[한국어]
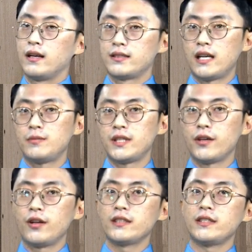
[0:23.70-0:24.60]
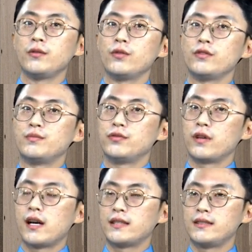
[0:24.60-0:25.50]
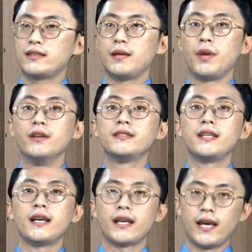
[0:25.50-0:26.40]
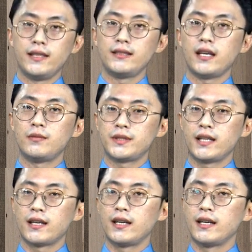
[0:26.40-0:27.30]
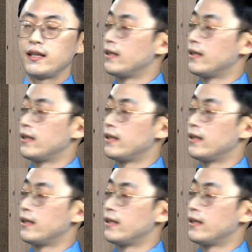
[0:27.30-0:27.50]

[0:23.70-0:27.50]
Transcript: 사업장 현황 신고는 부가가치세 면세 개인 사업자가